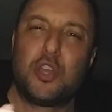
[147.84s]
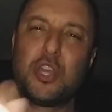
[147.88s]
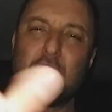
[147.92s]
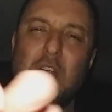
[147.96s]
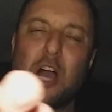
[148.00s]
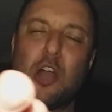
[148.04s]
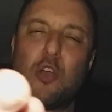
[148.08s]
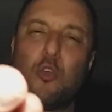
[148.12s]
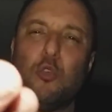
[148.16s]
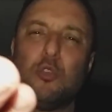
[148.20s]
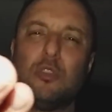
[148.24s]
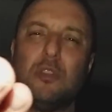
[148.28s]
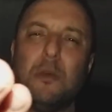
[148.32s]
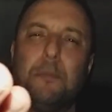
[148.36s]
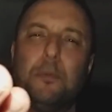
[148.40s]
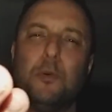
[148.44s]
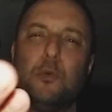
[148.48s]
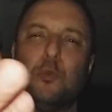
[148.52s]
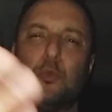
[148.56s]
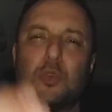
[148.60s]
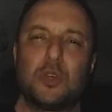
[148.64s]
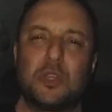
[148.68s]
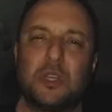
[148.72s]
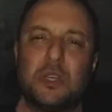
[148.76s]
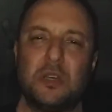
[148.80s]
chi la cod
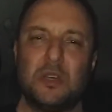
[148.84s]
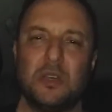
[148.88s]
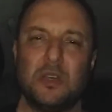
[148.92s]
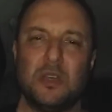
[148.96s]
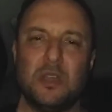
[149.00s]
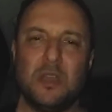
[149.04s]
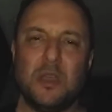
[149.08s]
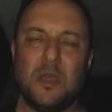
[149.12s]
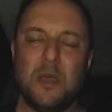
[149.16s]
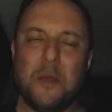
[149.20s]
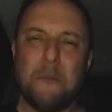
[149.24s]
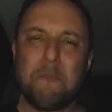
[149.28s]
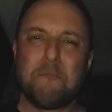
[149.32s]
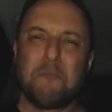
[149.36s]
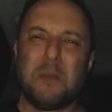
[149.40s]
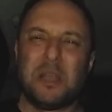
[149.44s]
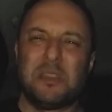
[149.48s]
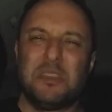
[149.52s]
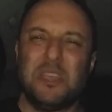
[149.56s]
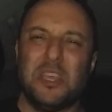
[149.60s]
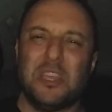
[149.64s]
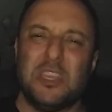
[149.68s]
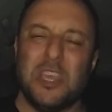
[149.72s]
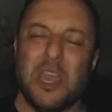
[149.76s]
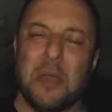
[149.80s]
purc. Ma
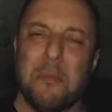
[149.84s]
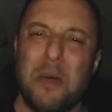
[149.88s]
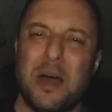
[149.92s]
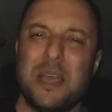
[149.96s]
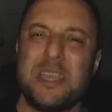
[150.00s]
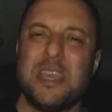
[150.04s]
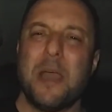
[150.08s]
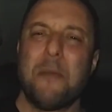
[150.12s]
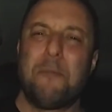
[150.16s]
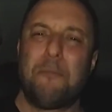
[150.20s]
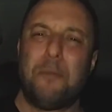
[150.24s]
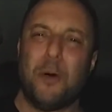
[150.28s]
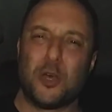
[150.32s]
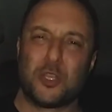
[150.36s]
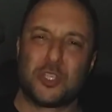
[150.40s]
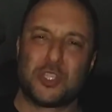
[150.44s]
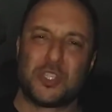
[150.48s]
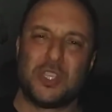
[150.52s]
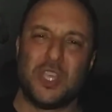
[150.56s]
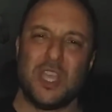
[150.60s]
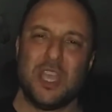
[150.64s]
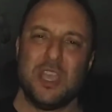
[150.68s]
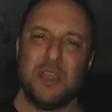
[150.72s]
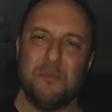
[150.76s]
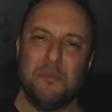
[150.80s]
digli, ma è
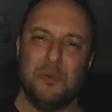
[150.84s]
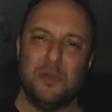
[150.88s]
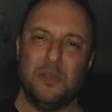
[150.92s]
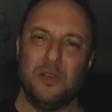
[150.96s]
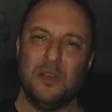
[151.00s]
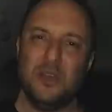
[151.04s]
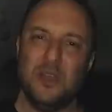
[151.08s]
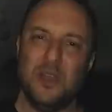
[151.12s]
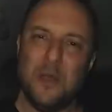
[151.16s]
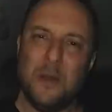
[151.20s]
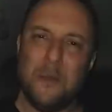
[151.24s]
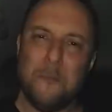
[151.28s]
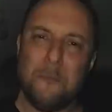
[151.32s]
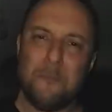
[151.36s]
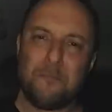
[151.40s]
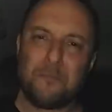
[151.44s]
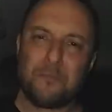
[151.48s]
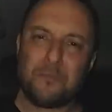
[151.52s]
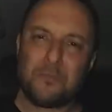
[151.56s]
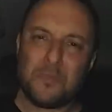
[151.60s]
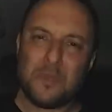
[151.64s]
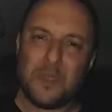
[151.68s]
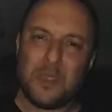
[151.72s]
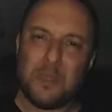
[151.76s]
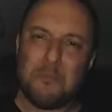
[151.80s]
possibile?
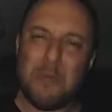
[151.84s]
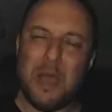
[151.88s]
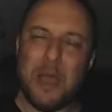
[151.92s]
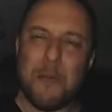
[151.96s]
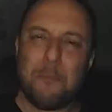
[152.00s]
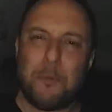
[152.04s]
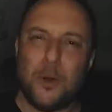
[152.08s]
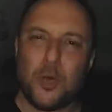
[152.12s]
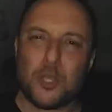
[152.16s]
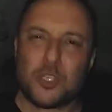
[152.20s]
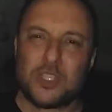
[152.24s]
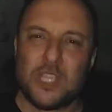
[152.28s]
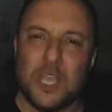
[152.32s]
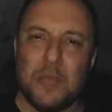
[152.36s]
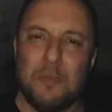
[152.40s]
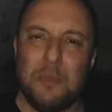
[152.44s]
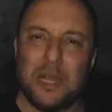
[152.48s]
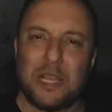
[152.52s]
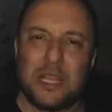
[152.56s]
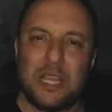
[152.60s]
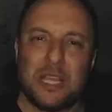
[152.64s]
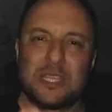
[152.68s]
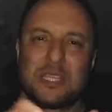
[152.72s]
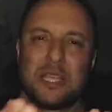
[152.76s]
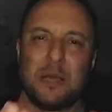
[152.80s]
Ma è
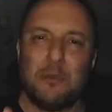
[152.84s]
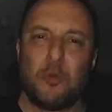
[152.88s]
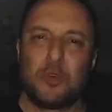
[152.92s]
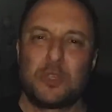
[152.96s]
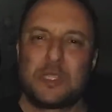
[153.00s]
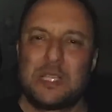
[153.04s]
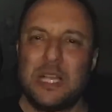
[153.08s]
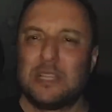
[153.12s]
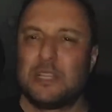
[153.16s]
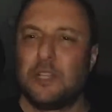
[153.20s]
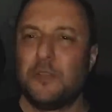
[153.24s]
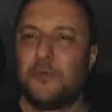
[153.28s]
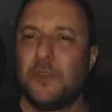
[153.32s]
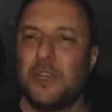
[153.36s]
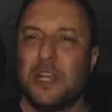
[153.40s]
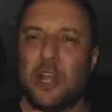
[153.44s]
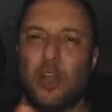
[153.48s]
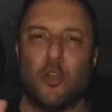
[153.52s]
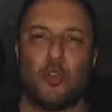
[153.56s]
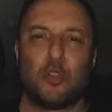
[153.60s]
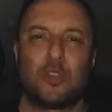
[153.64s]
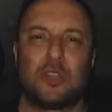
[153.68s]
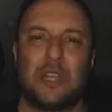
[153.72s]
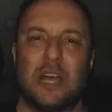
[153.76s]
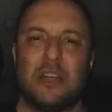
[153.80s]
possibile che siamo stati fino
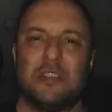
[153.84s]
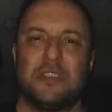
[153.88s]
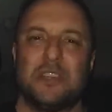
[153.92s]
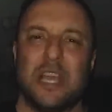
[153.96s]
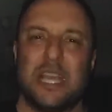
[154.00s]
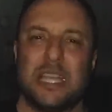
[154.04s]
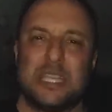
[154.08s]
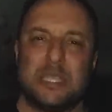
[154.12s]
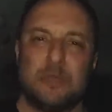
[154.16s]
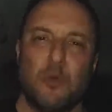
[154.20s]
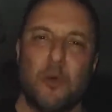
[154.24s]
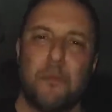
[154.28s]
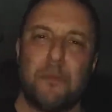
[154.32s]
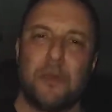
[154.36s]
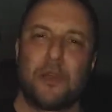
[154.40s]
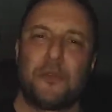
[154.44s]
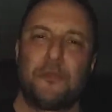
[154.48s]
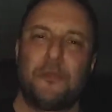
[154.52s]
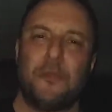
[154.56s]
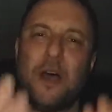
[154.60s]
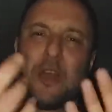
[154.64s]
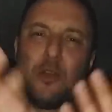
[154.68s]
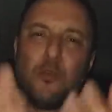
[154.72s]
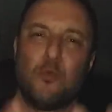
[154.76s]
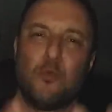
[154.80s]
all'ottantesimo per
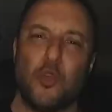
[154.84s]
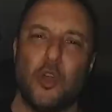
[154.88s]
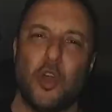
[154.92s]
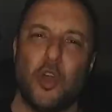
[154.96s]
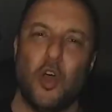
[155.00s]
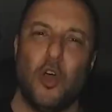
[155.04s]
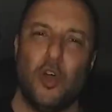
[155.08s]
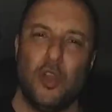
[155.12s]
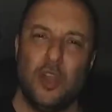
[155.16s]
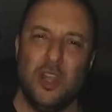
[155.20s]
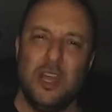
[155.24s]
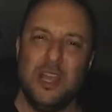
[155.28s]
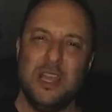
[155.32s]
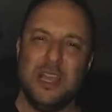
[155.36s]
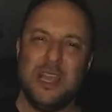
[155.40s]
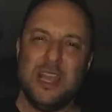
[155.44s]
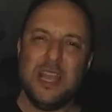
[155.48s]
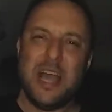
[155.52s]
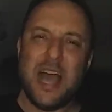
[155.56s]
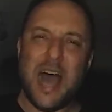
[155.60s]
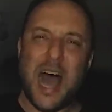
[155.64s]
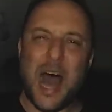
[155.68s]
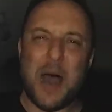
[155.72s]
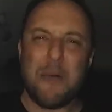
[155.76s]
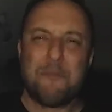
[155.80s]
fare un gol?
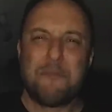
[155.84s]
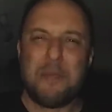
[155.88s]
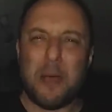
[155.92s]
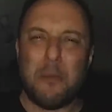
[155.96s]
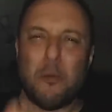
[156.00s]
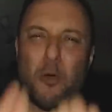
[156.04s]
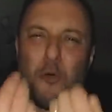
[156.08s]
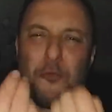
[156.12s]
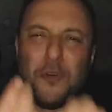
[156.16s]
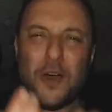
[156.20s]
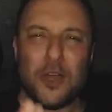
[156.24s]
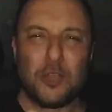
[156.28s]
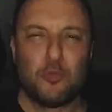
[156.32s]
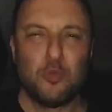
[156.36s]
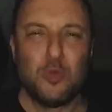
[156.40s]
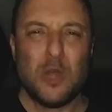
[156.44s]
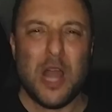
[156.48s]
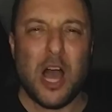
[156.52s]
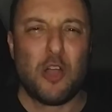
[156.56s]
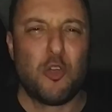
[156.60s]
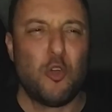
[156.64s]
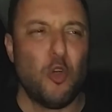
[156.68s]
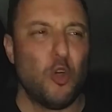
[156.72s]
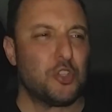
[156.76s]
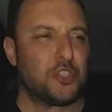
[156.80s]
Abbiamo fatto
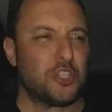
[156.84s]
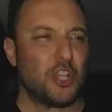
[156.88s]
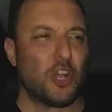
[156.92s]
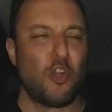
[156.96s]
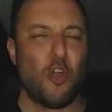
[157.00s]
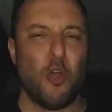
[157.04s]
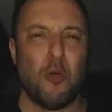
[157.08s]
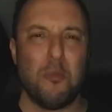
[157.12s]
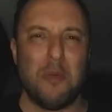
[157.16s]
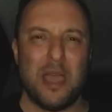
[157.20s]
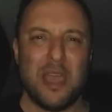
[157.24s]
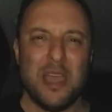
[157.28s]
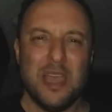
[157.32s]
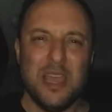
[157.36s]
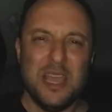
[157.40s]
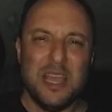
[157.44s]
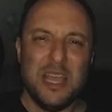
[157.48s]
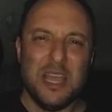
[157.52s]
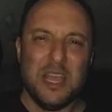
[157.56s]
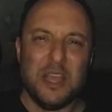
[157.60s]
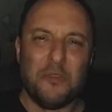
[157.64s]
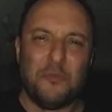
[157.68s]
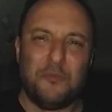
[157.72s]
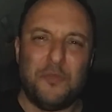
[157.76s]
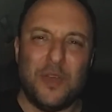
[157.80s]
una cosa come
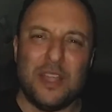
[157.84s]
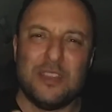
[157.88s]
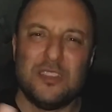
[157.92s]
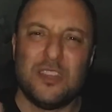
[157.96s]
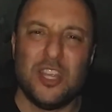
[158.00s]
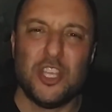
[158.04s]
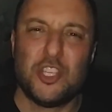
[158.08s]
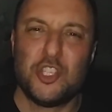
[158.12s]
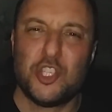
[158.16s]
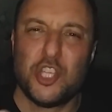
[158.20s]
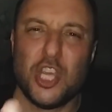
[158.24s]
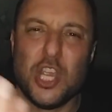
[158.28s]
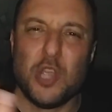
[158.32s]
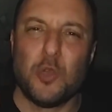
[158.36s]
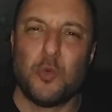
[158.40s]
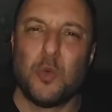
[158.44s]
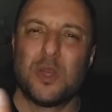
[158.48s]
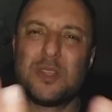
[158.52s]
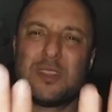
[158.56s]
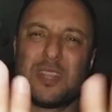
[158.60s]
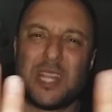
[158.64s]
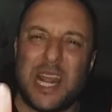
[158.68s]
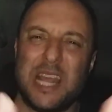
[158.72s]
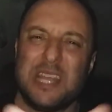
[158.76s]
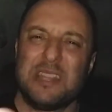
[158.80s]

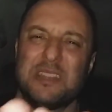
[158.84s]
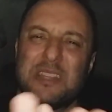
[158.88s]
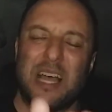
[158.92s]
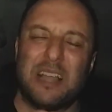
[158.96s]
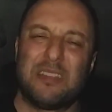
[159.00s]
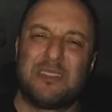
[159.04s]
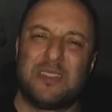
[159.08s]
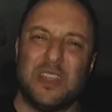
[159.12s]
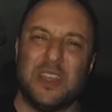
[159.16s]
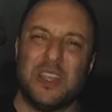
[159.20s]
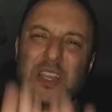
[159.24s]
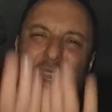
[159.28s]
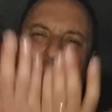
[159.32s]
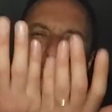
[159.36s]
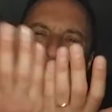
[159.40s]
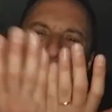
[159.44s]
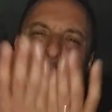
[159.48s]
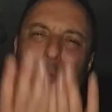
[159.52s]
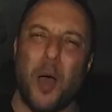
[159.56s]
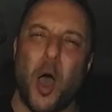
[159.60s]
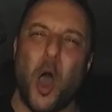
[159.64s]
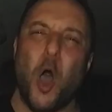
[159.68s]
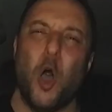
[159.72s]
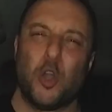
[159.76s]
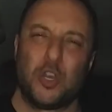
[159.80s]
25-30 tiri in
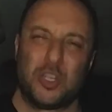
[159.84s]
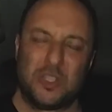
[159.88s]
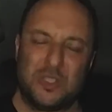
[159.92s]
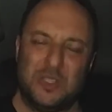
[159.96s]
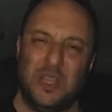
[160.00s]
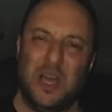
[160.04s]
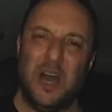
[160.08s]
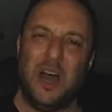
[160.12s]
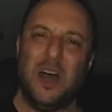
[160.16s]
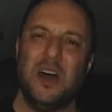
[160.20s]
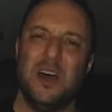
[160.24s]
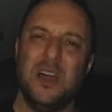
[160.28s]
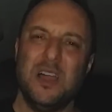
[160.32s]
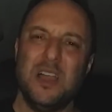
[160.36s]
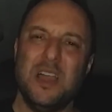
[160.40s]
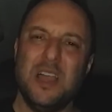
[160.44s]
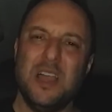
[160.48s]
porta